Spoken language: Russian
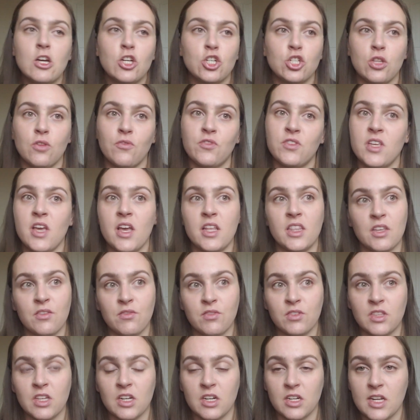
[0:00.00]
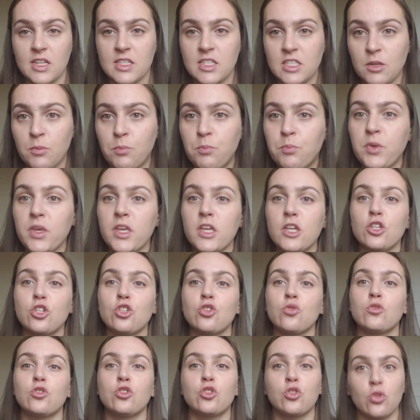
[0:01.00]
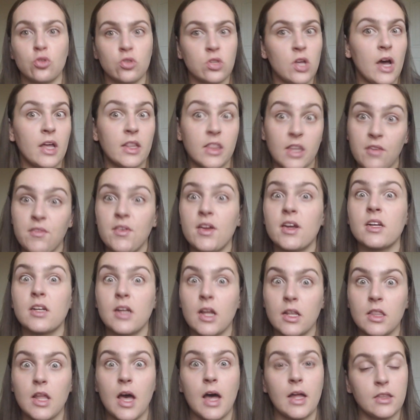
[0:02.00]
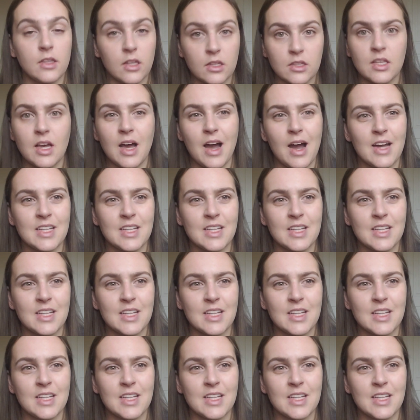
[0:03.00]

что все это в интернете пишут, что да, наверное, надо, да,